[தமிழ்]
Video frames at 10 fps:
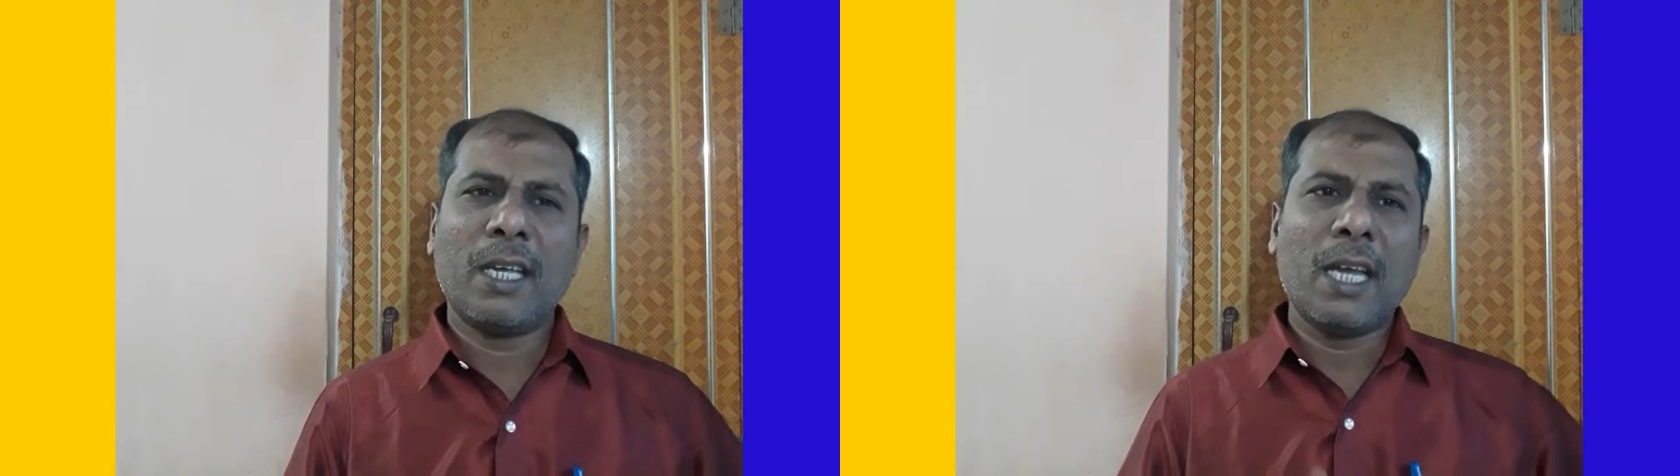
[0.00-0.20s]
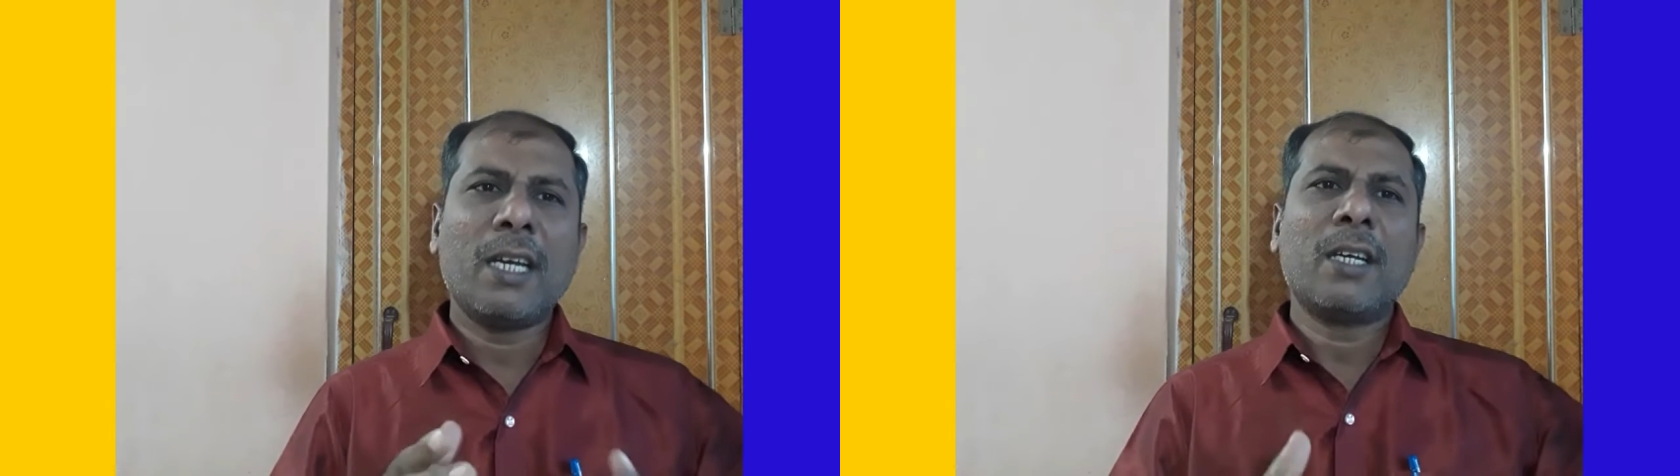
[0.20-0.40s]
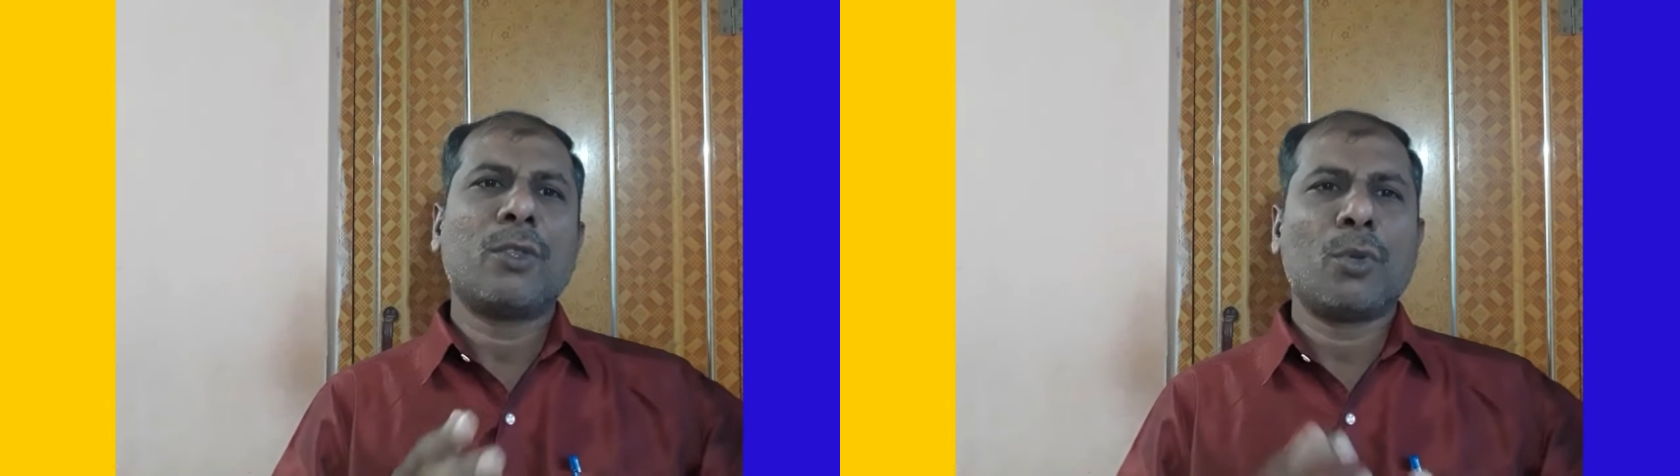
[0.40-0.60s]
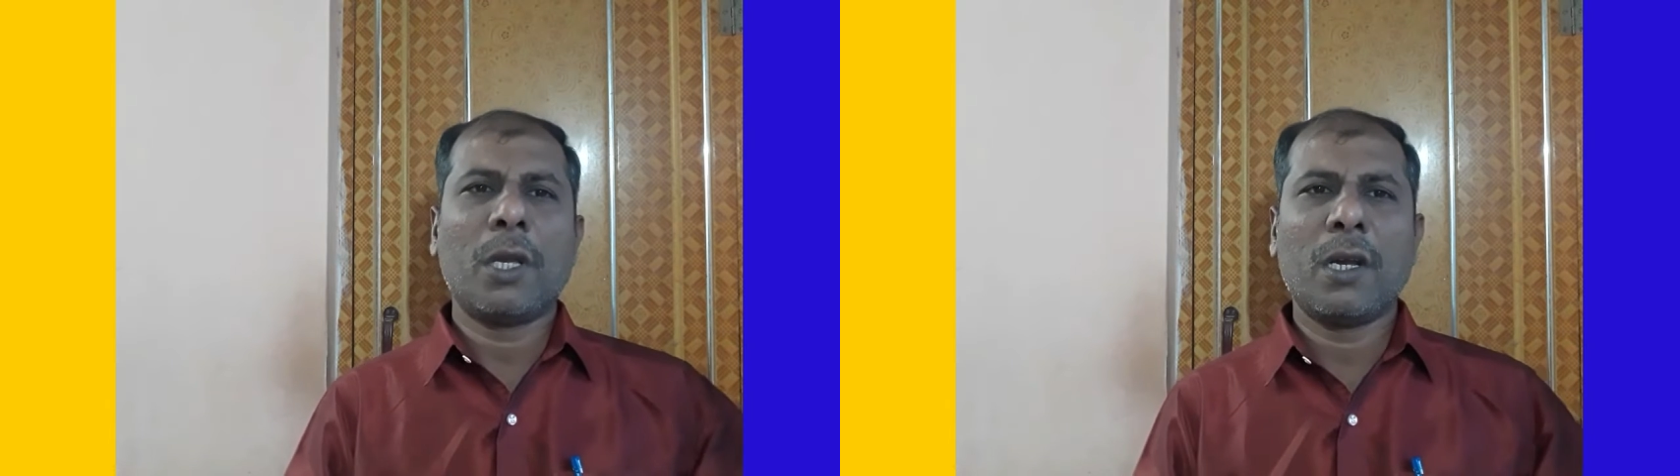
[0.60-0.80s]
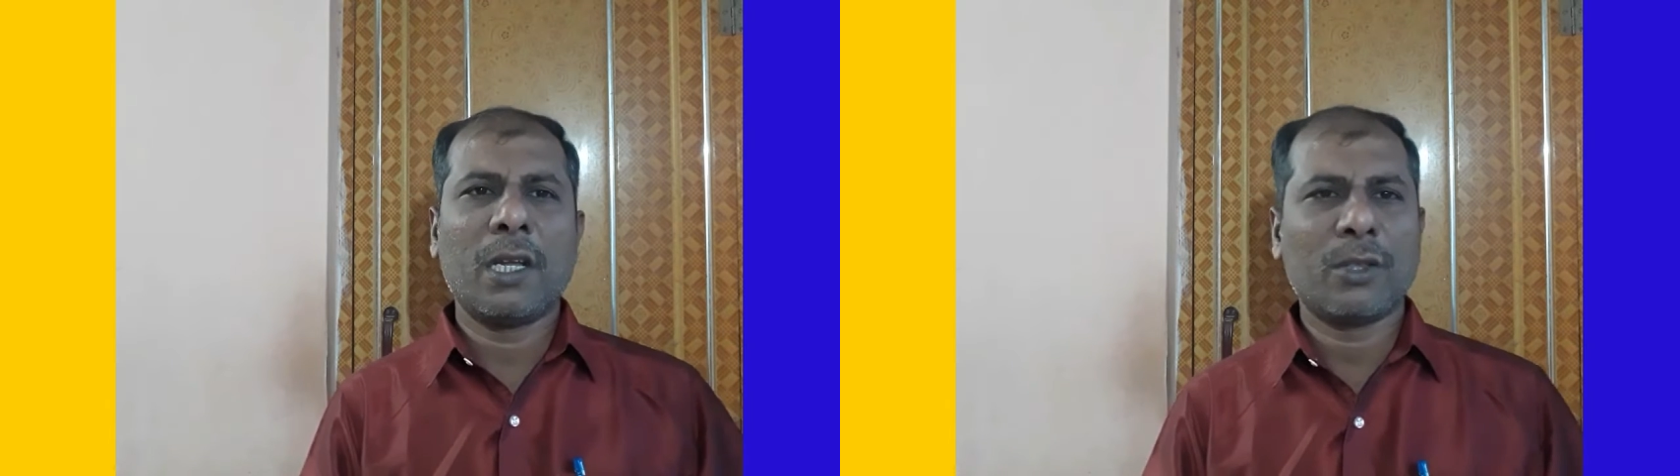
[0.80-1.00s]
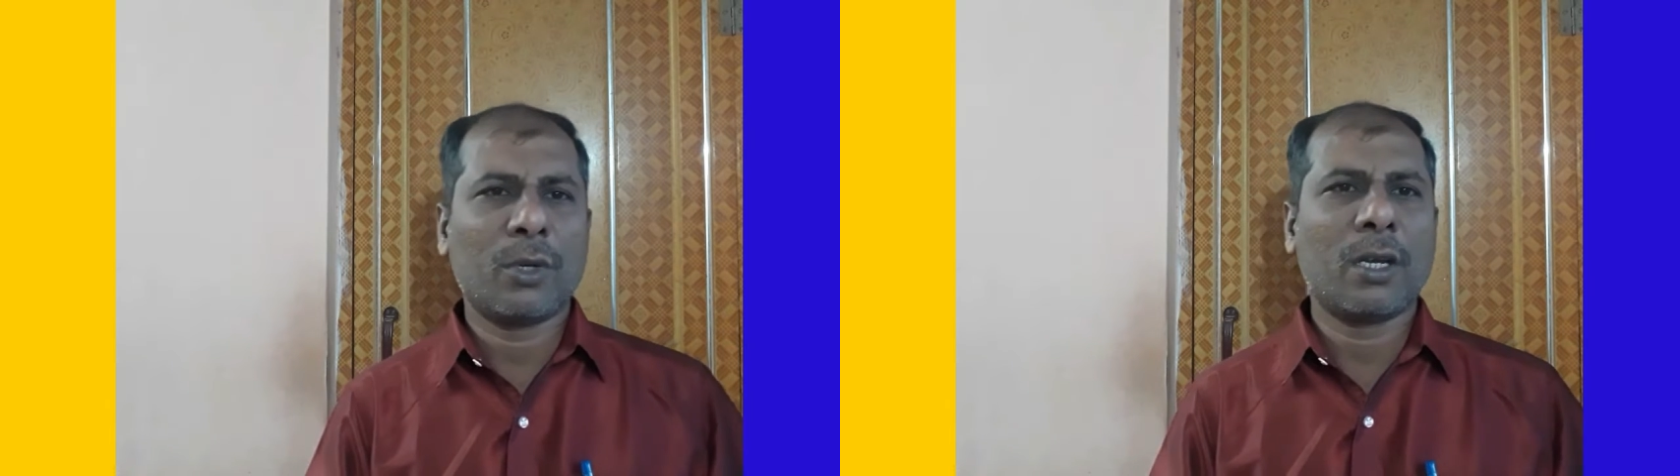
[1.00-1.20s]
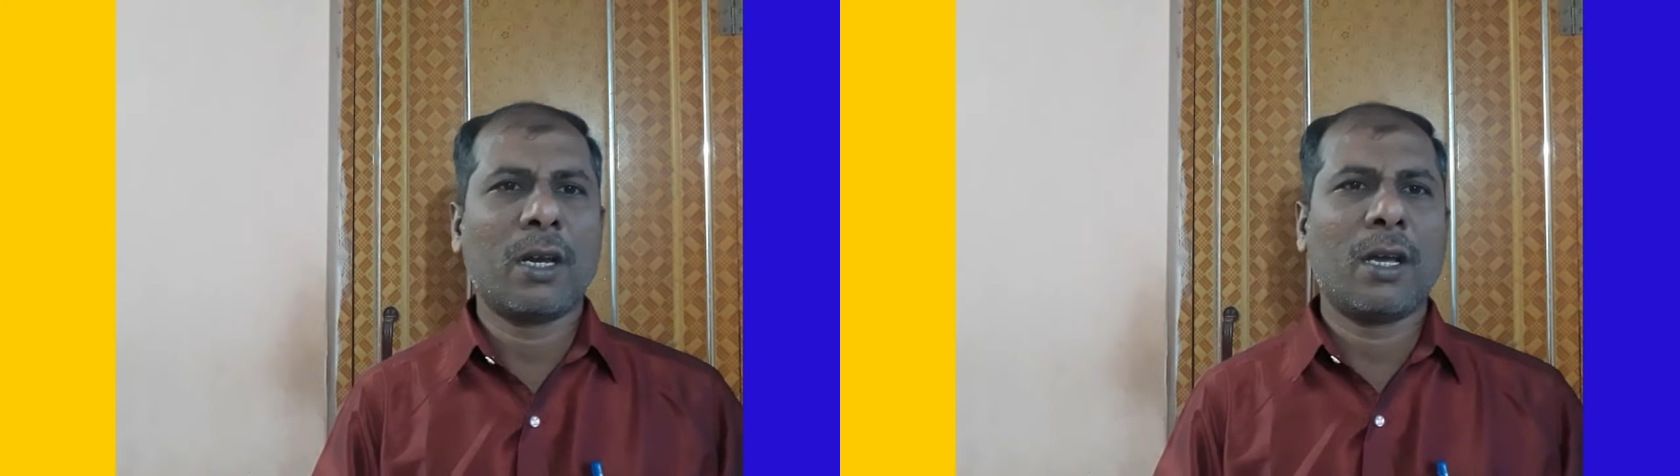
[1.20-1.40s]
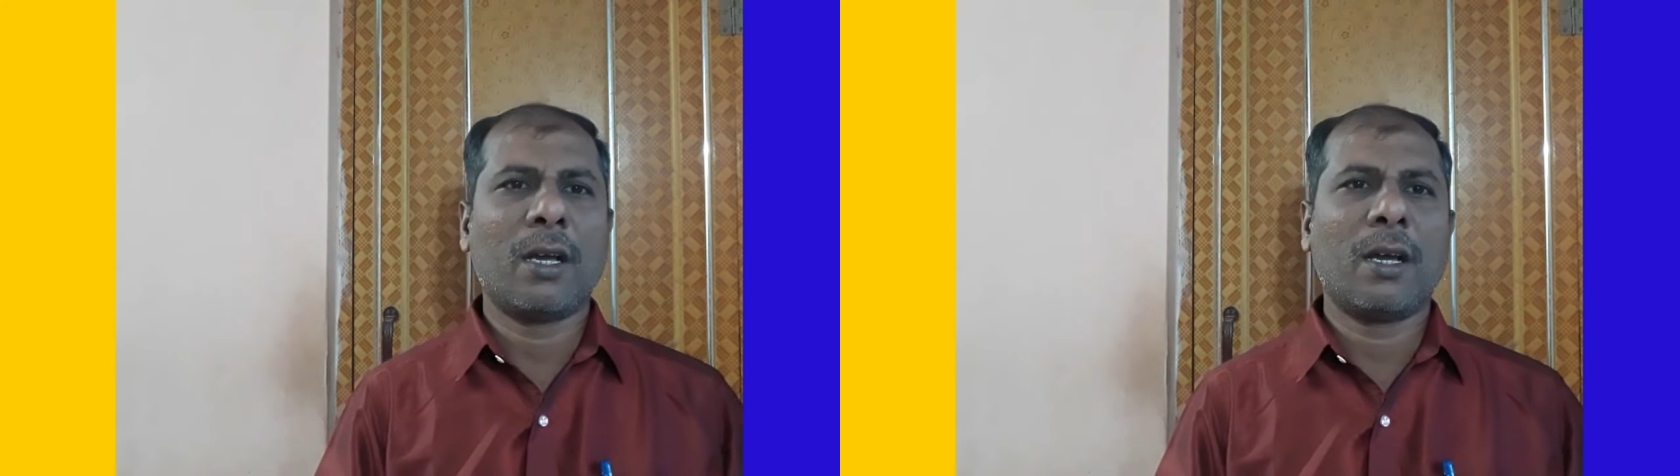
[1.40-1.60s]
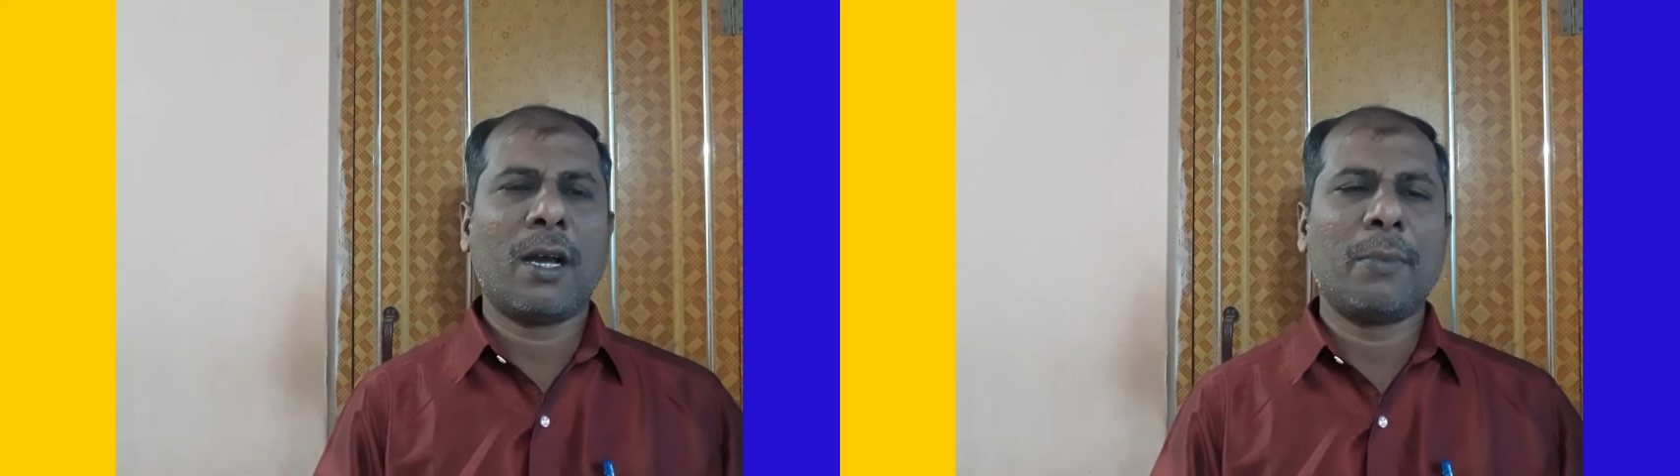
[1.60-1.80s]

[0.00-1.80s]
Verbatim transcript: என்னென்ன தொழிலெல்லாம் தொடங்கலாம்